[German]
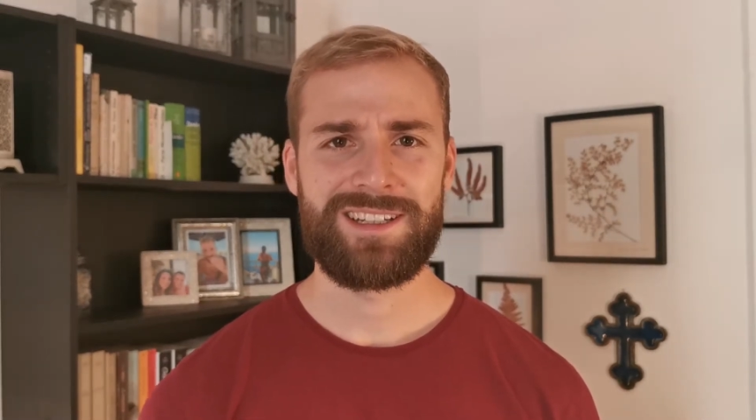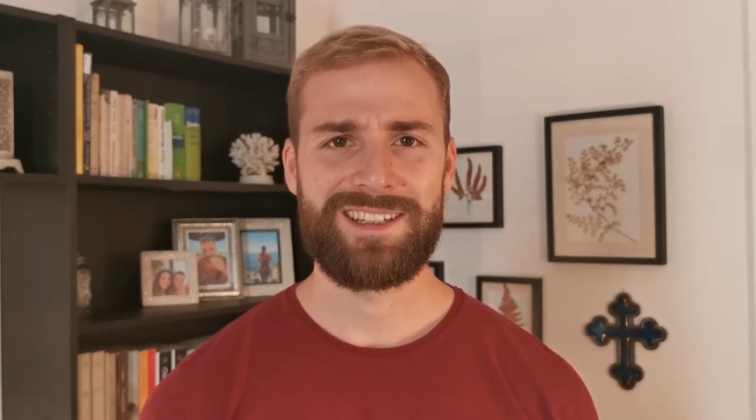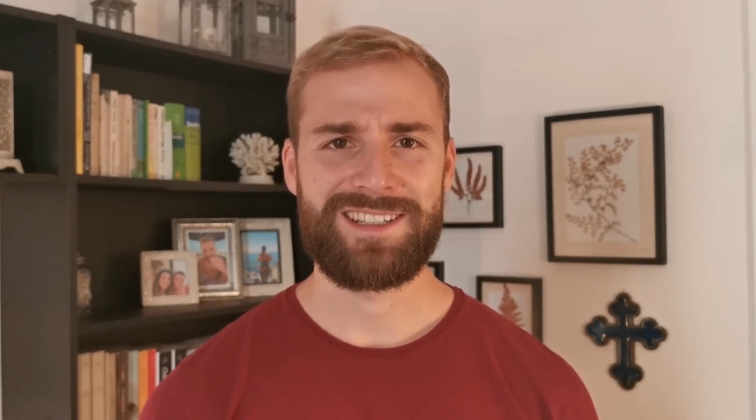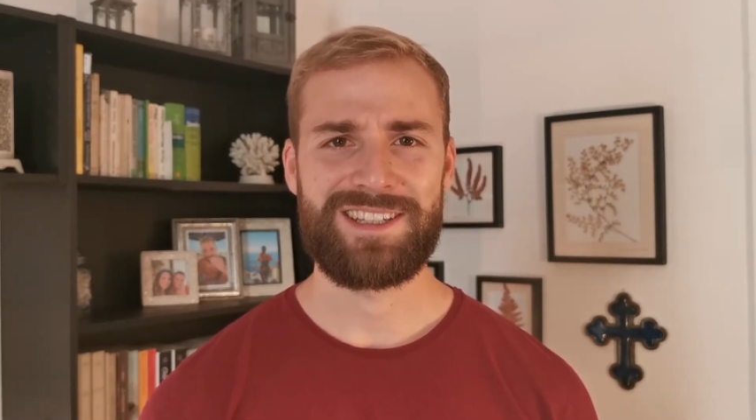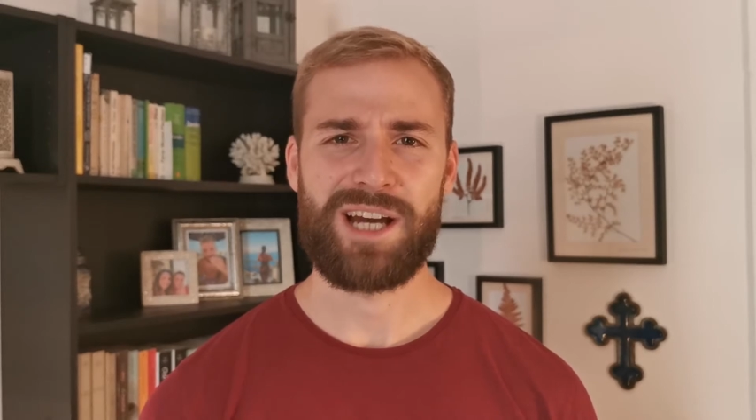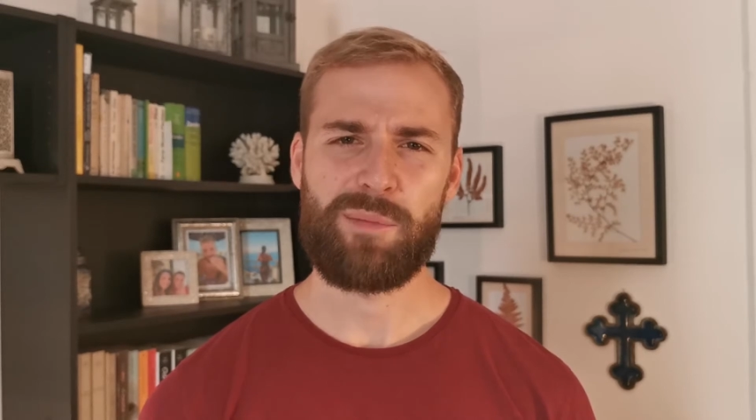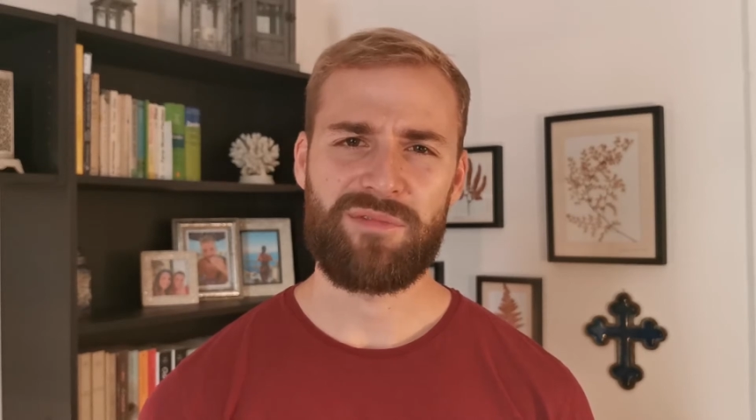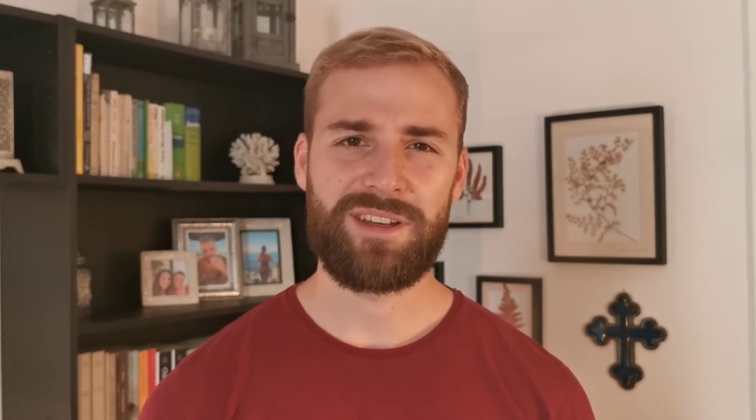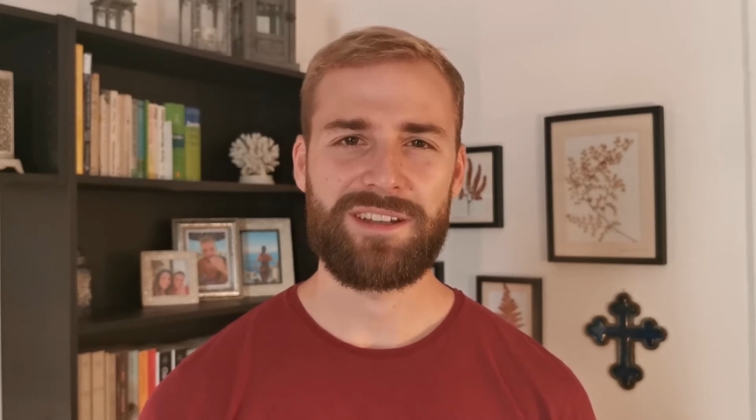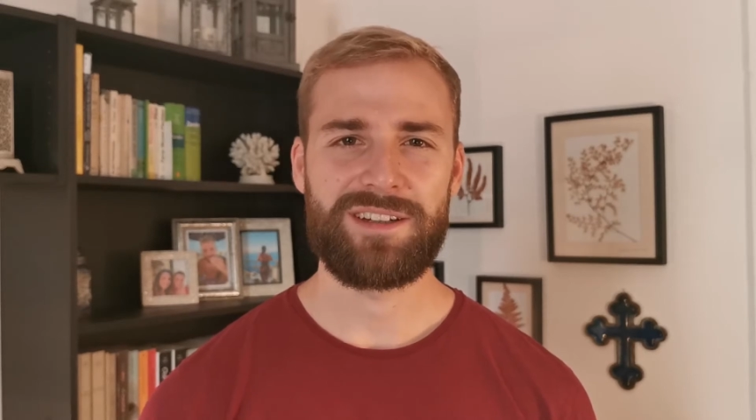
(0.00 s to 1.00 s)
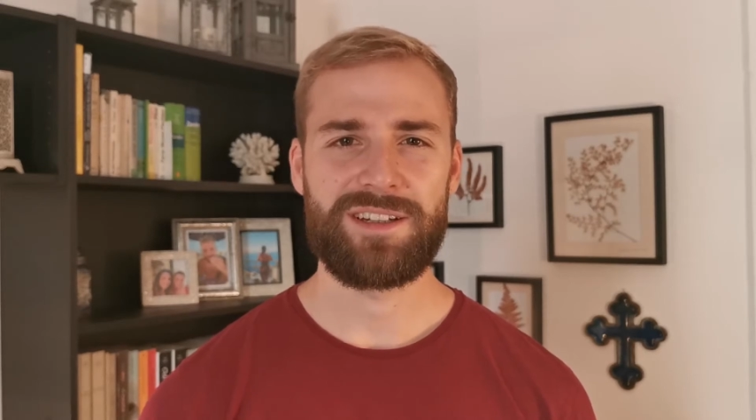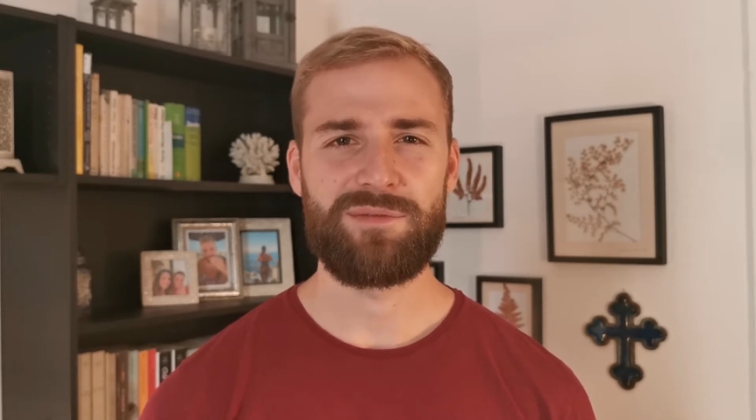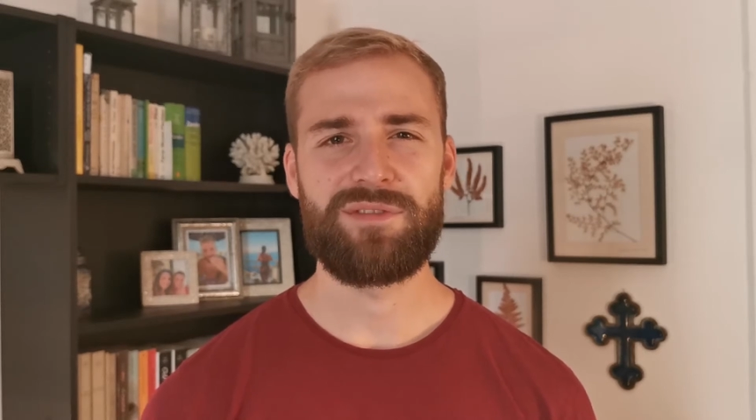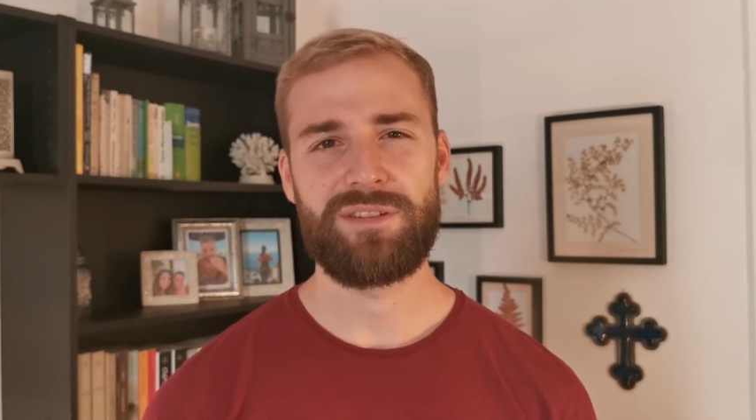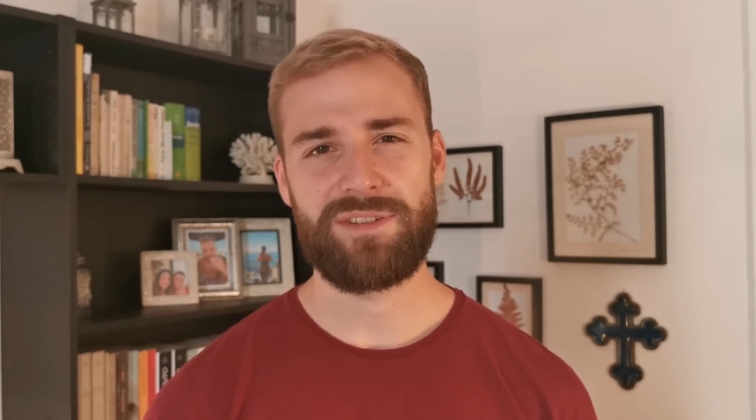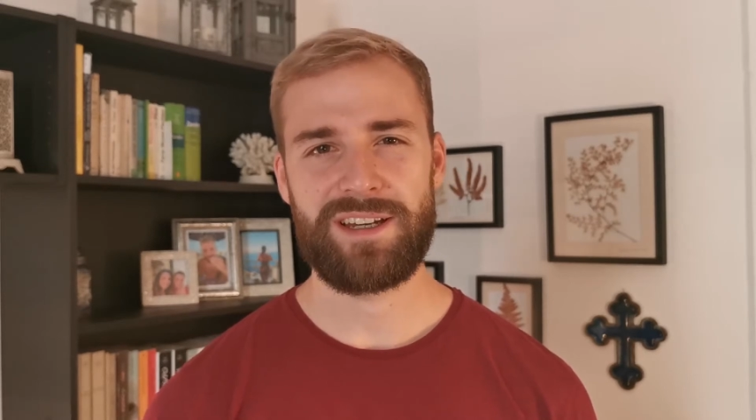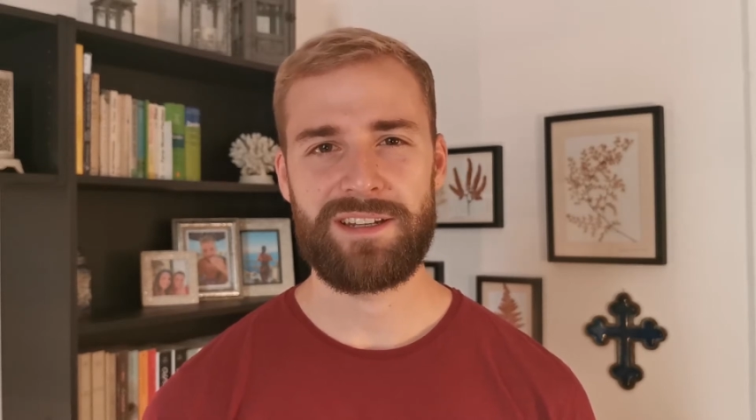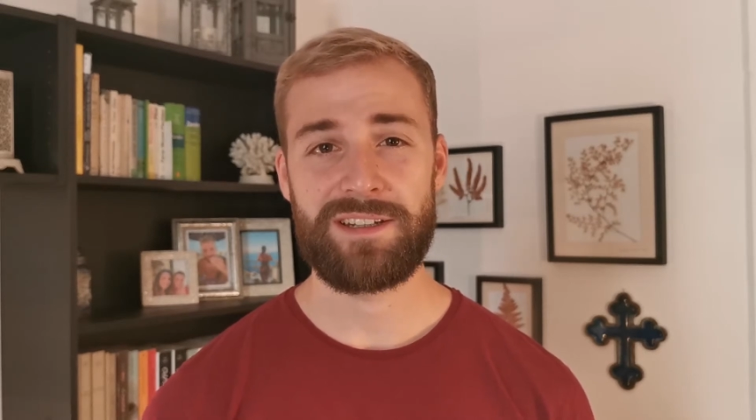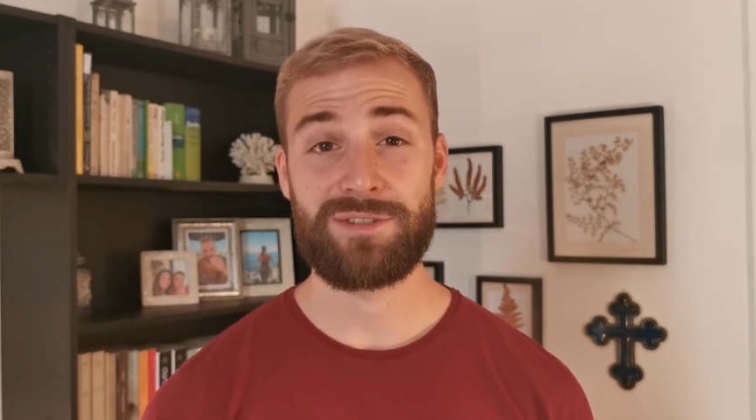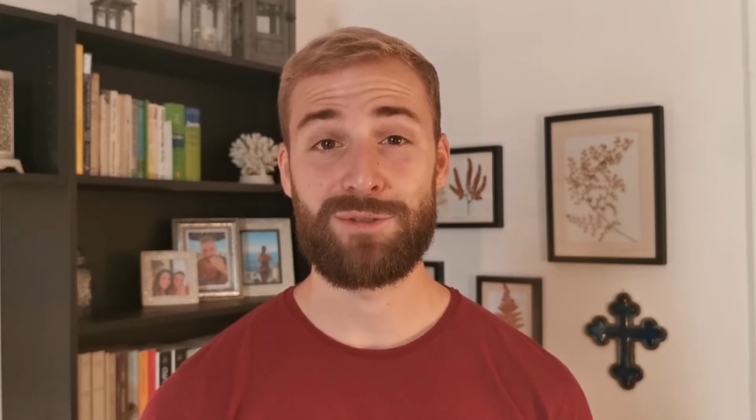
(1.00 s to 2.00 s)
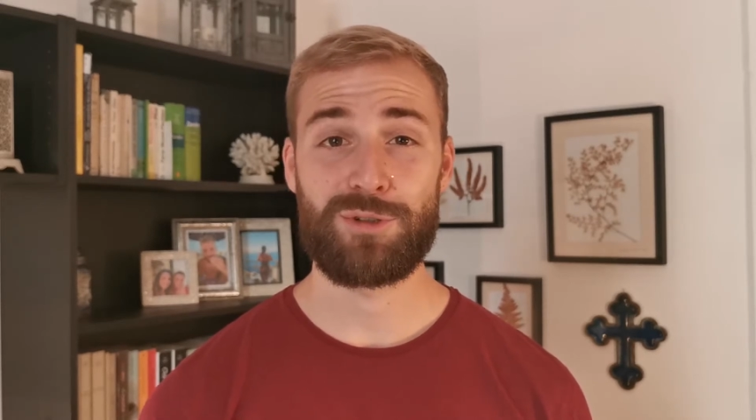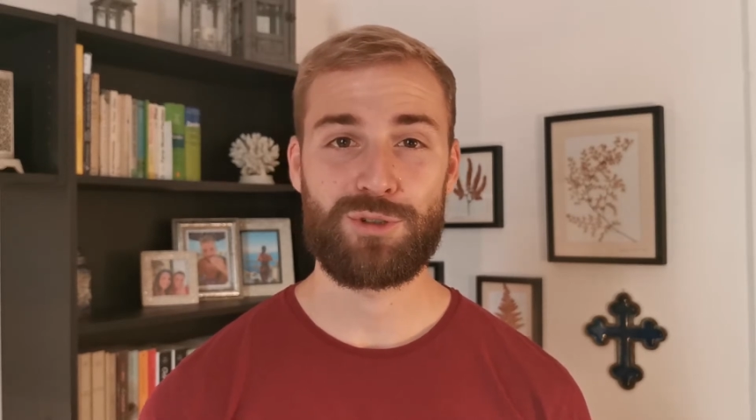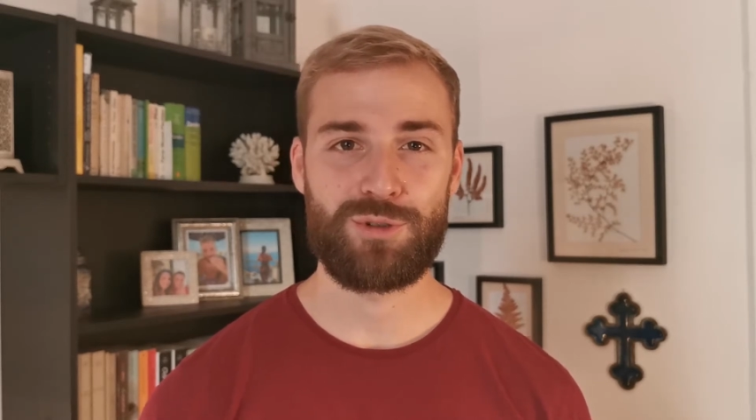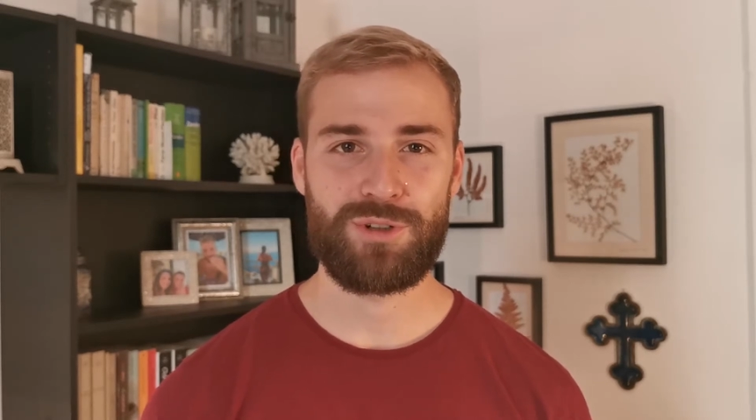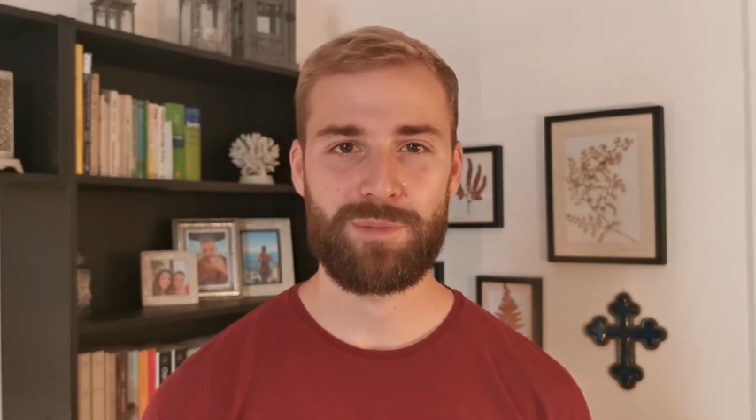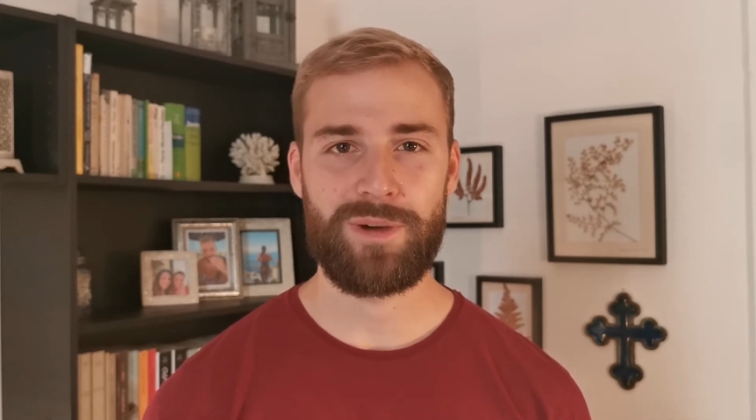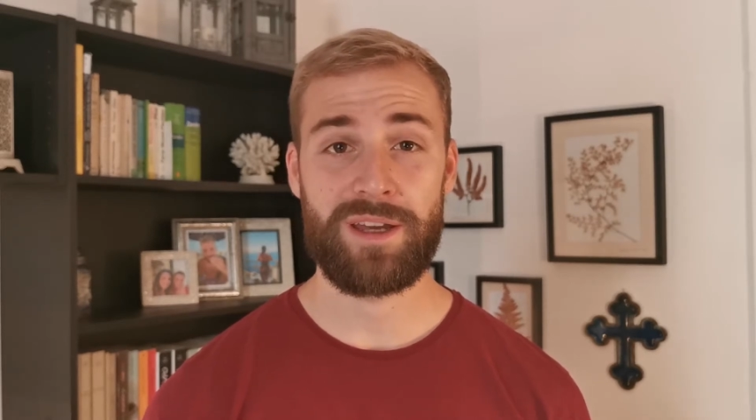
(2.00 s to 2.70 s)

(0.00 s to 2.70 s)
dass ich abwäge, inwiefern das neue Stück